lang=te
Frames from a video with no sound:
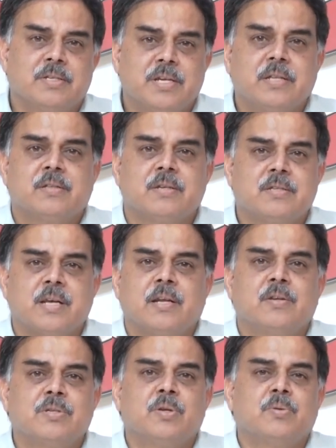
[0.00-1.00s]

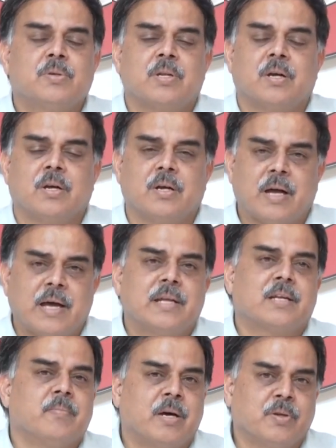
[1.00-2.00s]
క్షేత్రస్థాయిలో జరుగుతున్న
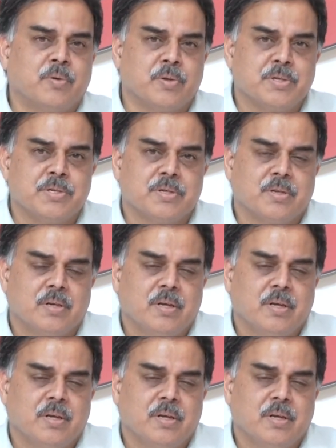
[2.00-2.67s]
కార్యక్రమాన్ని గురించి